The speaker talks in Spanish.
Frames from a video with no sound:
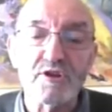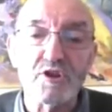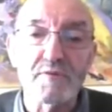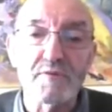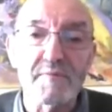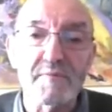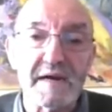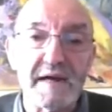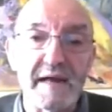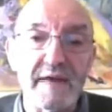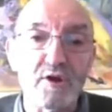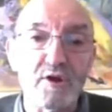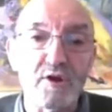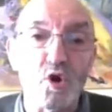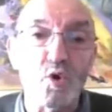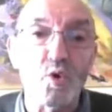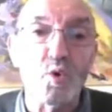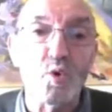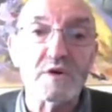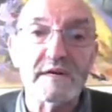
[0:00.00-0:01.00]
invernadero
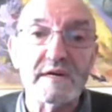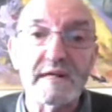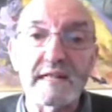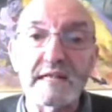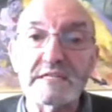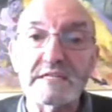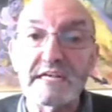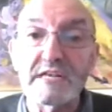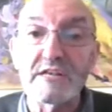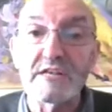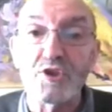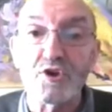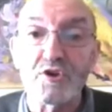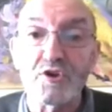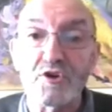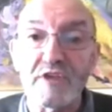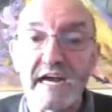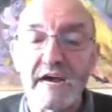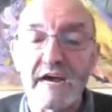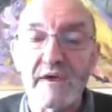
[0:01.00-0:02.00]
ocurre en el sitio
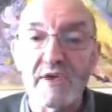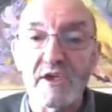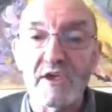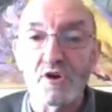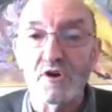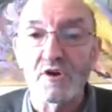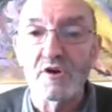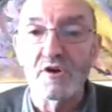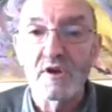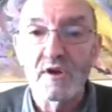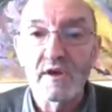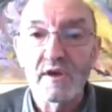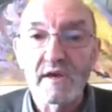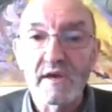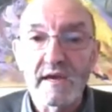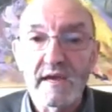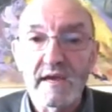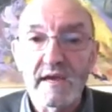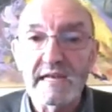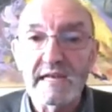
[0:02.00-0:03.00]
de acabío,
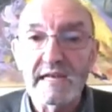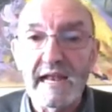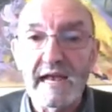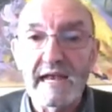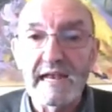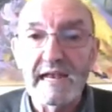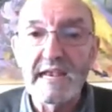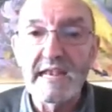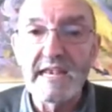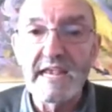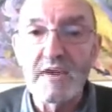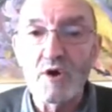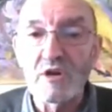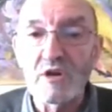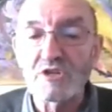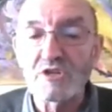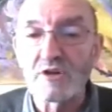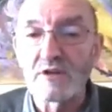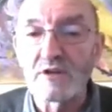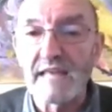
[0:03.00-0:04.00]
es la línea
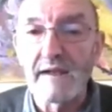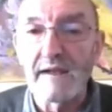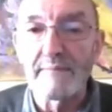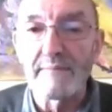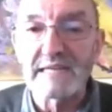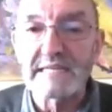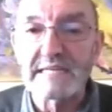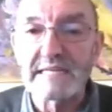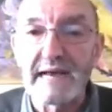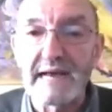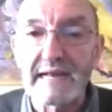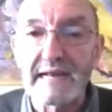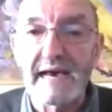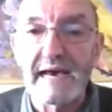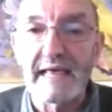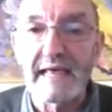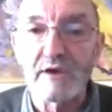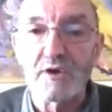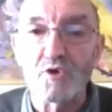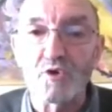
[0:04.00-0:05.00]
horizontal más
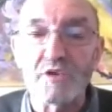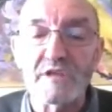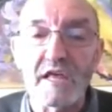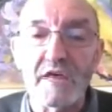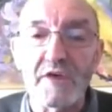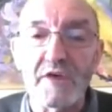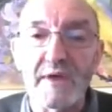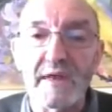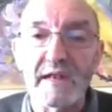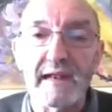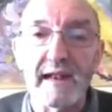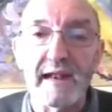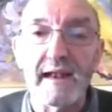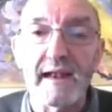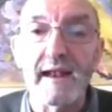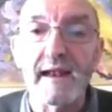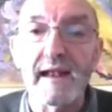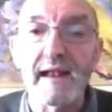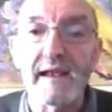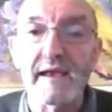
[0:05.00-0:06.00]
alargada que ustedes ven en
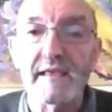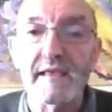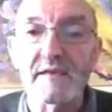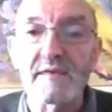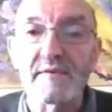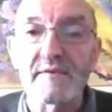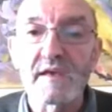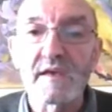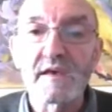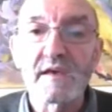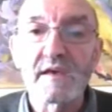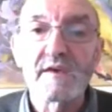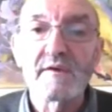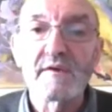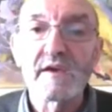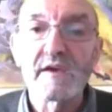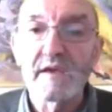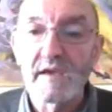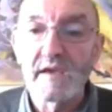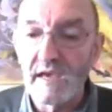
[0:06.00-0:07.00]
el slide,
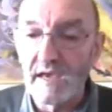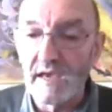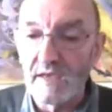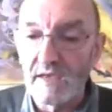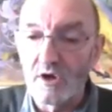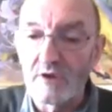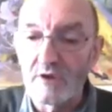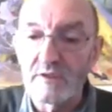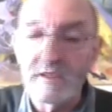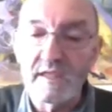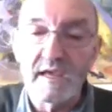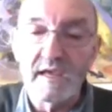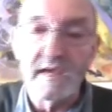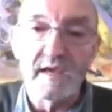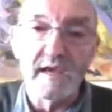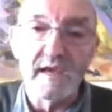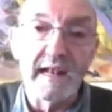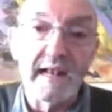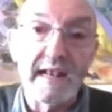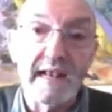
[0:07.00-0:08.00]
eh, donde
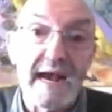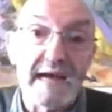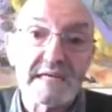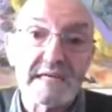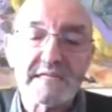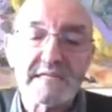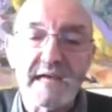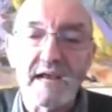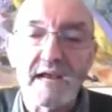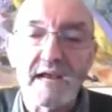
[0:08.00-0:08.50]
el gas, el